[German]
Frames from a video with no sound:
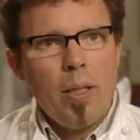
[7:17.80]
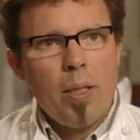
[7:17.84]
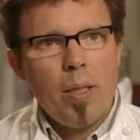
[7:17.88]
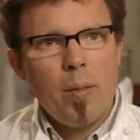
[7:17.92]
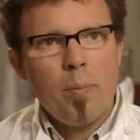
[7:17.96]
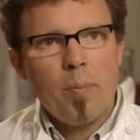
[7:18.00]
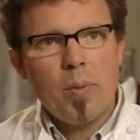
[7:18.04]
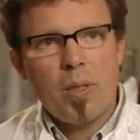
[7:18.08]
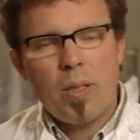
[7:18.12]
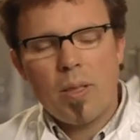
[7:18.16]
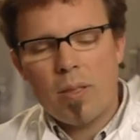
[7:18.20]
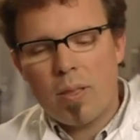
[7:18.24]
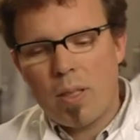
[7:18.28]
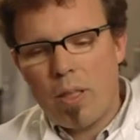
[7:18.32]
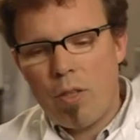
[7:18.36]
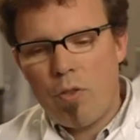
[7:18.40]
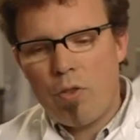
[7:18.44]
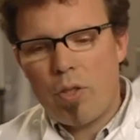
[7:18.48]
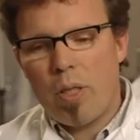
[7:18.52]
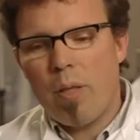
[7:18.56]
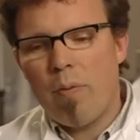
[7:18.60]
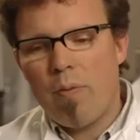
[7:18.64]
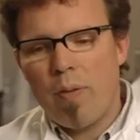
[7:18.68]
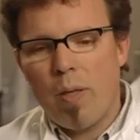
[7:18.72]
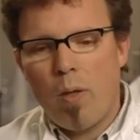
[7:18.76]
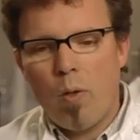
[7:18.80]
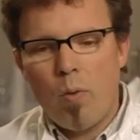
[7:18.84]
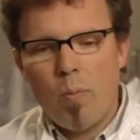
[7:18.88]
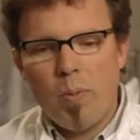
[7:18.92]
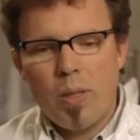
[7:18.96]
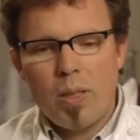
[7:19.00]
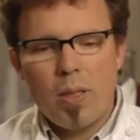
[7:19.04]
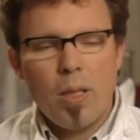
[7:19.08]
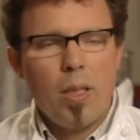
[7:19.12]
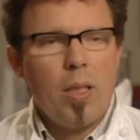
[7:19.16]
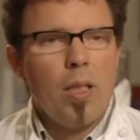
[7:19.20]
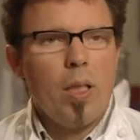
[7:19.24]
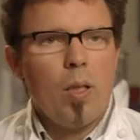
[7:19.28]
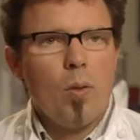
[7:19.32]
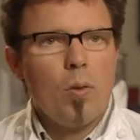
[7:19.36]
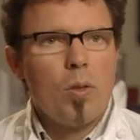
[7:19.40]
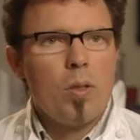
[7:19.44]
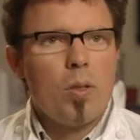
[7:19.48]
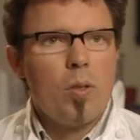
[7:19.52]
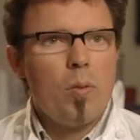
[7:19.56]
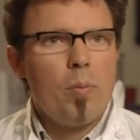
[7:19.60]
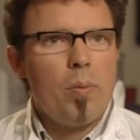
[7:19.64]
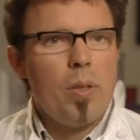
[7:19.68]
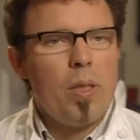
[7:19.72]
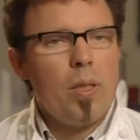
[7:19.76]
indem dass ein Chef auch mit seinen
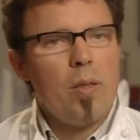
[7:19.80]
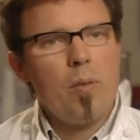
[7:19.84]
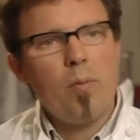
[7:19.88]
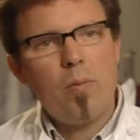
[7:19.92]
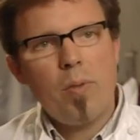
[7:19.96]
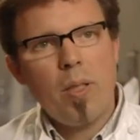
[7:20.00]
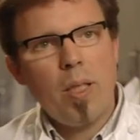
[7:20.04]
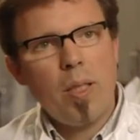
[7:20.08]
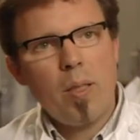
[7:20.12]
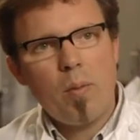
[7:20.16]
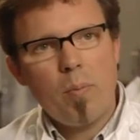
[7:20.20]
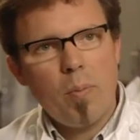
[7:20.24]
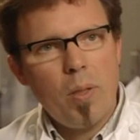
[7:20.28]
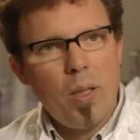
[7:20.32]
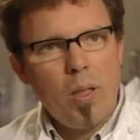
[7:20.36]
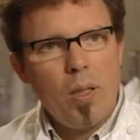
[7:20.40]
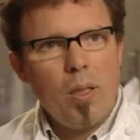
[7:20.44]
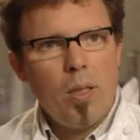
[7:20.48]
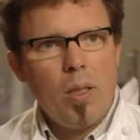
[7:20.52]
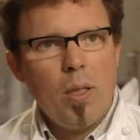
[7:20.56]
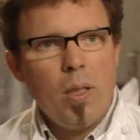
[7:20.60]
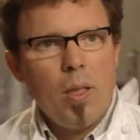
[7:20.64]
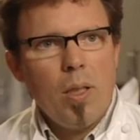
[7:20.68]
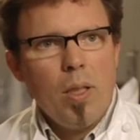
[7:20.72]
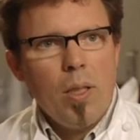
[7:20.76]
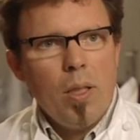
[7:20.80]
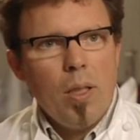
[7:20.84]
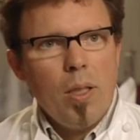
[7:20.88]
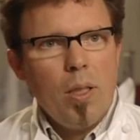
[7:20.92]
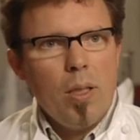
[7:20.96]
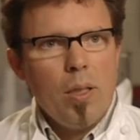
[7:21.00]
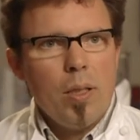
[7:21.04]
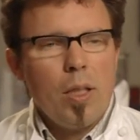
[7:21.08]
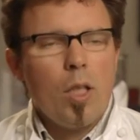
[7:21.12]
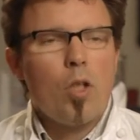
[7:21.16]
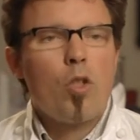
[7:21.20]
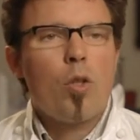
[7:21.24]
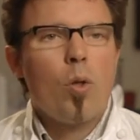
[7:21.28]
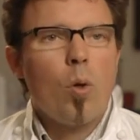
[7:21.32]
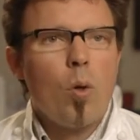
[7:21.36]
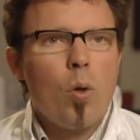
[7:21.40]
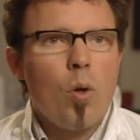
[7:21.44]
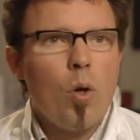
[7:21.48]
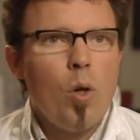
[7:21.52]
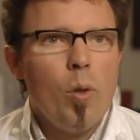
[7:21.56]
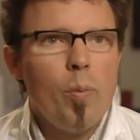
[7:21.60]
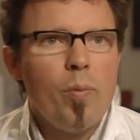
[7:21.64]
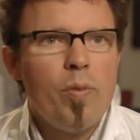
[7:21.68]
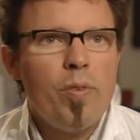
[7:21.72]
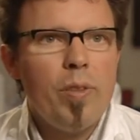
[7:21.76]
Auszubildenden vielleicht mal äh, nach
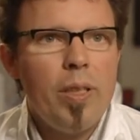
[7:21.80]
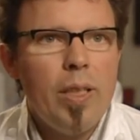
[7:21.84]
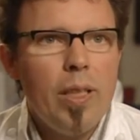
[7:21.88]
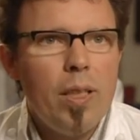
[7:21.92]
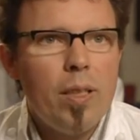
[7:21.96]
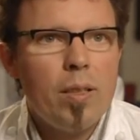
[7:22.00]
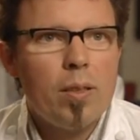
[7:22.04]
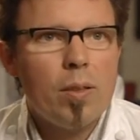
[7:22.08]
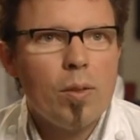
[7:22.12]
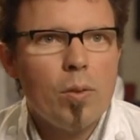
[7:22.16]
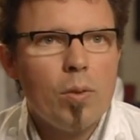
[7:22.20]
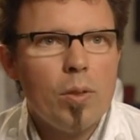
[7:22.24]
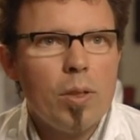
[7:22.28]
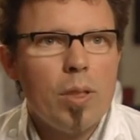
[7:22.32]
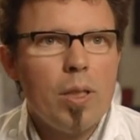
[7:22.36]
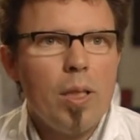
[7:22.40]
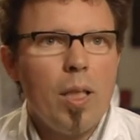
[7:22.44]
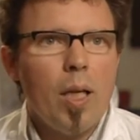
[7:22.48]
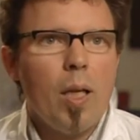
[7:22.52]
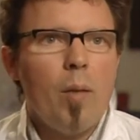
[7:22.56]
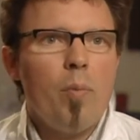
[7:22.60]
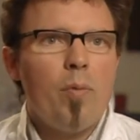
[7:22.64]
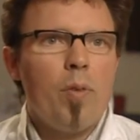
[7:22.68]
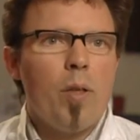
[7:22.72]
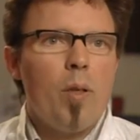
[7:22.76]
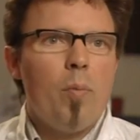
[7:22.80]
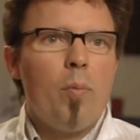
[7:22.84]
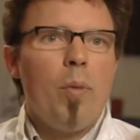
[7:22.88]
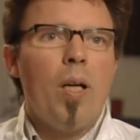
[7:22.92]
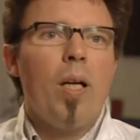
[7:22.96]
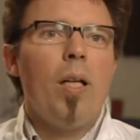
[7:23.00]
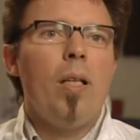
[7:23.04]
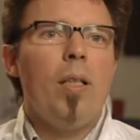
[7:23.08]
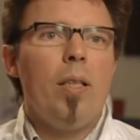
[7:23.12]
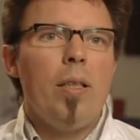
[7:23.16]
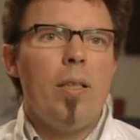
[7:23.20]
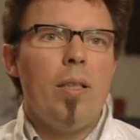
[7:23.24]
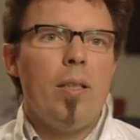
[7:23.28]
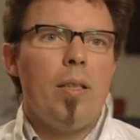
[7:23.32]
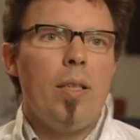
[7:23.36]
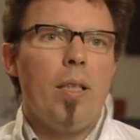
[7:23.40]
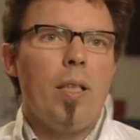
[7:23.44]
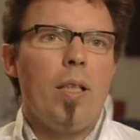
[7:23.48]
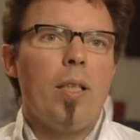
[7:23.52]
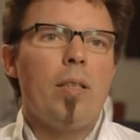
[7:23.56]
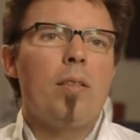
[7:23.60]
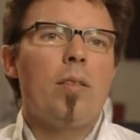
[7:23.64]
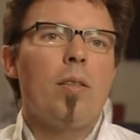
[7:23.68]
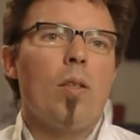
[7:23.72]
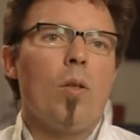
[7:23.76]
Stockholm fliegt und die einfach mal in die
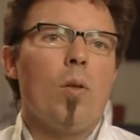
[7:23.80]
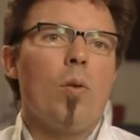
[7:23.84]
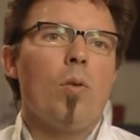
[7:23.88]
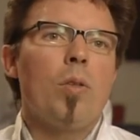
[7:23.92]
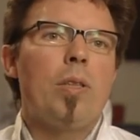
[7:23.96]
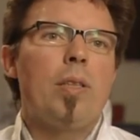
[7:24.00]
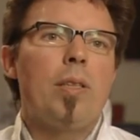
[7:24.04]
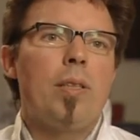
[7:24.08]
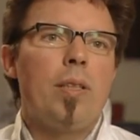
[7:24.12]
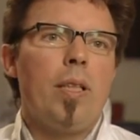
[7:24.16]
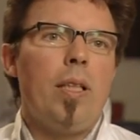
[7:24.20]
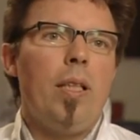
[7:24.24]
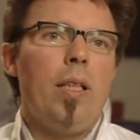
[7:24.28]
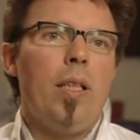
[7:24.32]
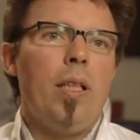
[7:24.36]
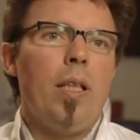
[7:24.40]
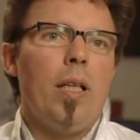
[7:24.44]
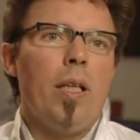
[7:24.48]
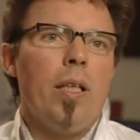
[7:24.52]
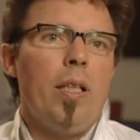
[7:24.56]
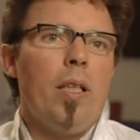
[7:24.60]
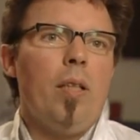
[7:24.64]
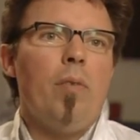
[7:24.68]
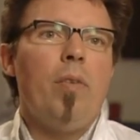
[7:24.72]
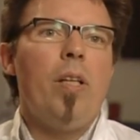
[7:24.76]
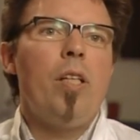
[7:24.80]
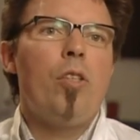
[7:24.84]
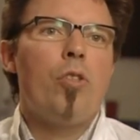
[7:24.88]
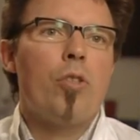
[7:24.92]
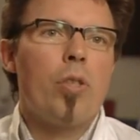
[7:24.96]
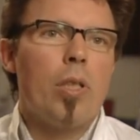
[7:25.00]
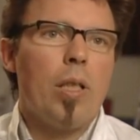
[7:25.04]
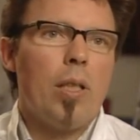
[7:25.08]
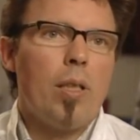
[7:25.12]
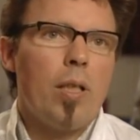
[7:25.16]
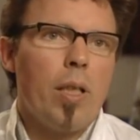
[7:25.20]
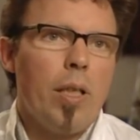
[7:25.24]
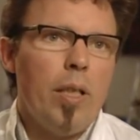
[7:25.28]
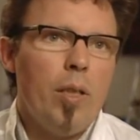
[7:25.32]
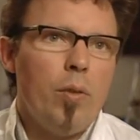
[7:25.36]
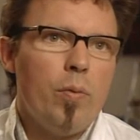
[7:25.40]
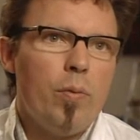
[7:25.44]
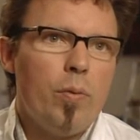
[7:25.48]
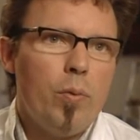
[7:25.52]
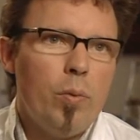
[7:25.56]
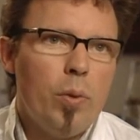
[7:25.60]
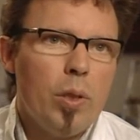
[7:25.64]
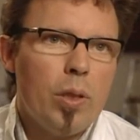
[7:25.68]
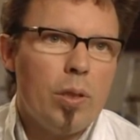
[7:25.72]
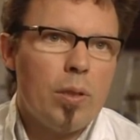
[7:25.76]
Restaurantszene einer Weltstadt
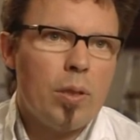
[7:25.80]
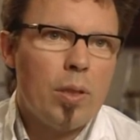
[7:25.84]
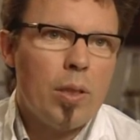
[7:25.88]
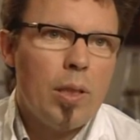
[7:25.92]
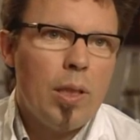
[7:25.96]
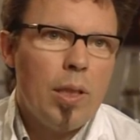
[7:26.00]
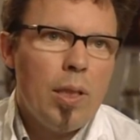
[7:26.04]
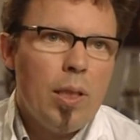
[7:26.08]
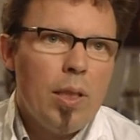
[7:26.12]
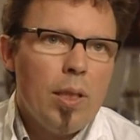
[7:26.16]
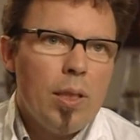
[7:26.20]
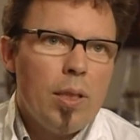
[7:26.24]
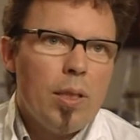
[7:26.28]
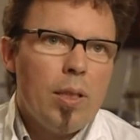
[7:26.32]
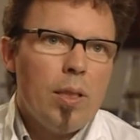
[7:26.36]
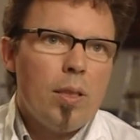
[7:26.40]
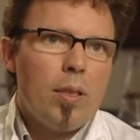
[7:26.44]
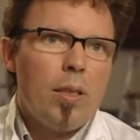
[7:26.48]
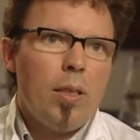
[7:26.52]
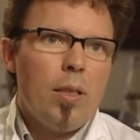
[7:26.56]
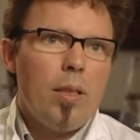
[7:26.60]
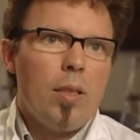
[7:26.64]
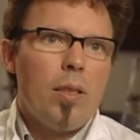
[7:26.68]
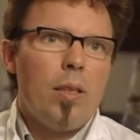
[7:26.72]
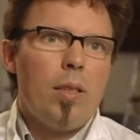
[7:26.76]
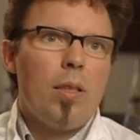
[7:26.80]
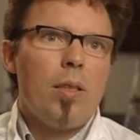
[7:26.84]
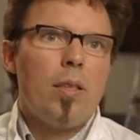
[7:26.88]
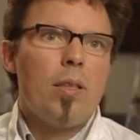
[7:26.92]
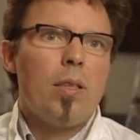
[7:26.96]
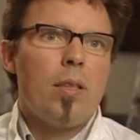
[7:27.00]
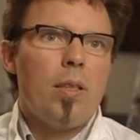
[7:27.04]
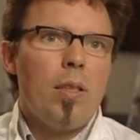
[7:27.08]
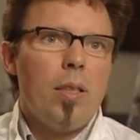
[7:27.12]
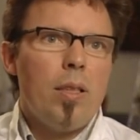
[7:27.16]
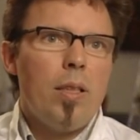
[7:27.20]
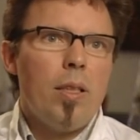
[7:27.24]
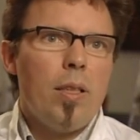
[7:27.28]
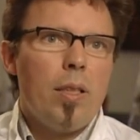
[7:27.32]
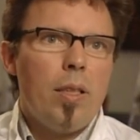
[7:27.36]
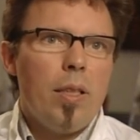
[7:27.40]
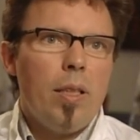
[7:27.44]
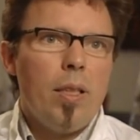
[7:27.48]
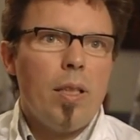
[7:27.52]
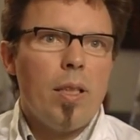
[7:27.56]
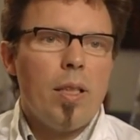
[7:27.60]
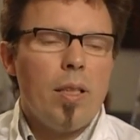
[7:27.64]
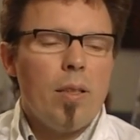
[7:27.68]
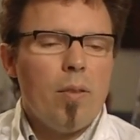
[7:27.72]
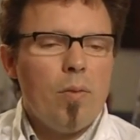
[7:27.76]
einführt. Das sind, das sind die
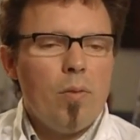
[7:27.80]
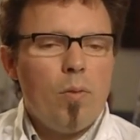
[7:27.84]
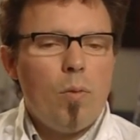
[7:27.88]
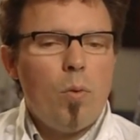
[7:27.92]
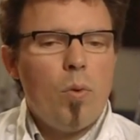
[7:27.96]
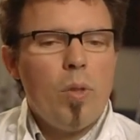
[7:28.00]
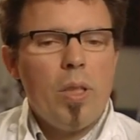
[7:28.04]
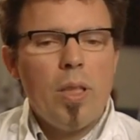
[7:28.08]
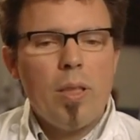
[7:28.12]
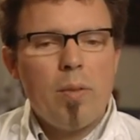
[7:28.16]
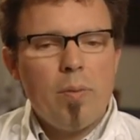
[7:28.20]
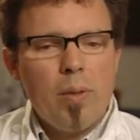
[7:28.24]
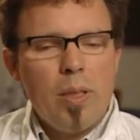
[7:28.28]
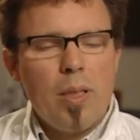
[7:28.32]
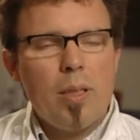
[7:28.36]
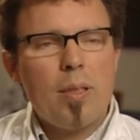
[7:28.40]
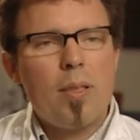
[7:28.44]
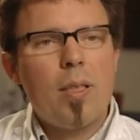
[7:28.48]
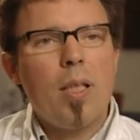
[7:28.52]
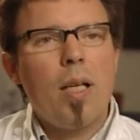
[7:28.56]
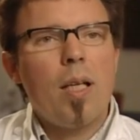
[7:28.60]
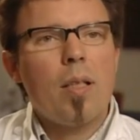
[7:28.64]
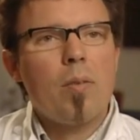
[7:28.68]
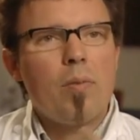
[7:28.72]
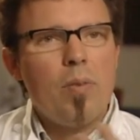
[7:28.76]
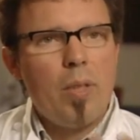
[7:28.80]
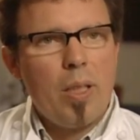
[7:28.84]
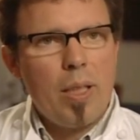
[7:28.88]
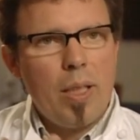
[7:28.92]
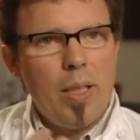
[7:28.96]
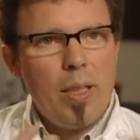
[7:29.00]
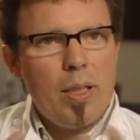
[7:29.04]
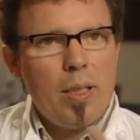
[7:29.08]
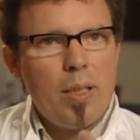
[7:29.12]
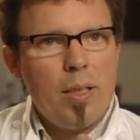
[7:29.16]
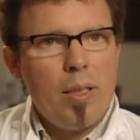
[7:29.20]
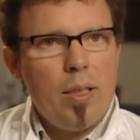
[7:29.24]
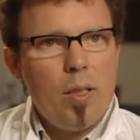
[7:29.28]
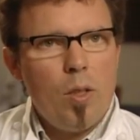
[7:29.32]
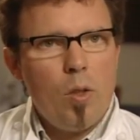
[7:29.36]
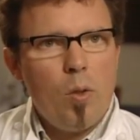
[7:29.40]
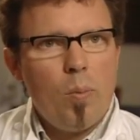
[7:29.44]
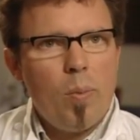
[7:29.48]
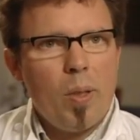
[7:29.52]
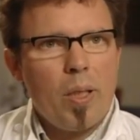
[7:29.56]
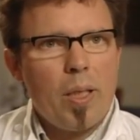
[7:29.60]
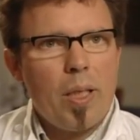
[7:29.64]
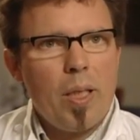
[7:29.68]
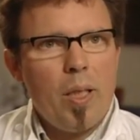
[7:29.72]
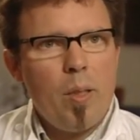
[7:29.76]
Dinge, wo ich wieder sage, wir reden hier
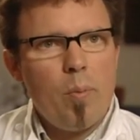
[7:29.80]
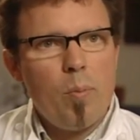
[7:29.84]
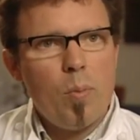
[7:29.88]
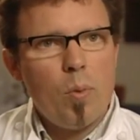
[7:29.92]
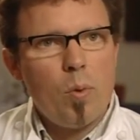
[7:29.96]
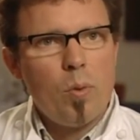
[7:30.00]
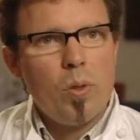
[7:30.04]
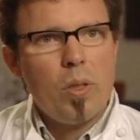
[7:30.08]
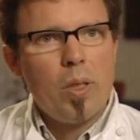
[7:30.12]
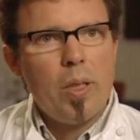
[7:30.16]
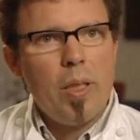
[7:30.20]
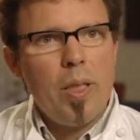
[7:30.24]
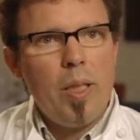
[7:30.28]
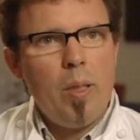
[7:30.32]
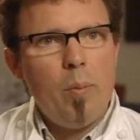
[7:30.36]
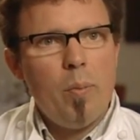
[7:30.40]
über Geben und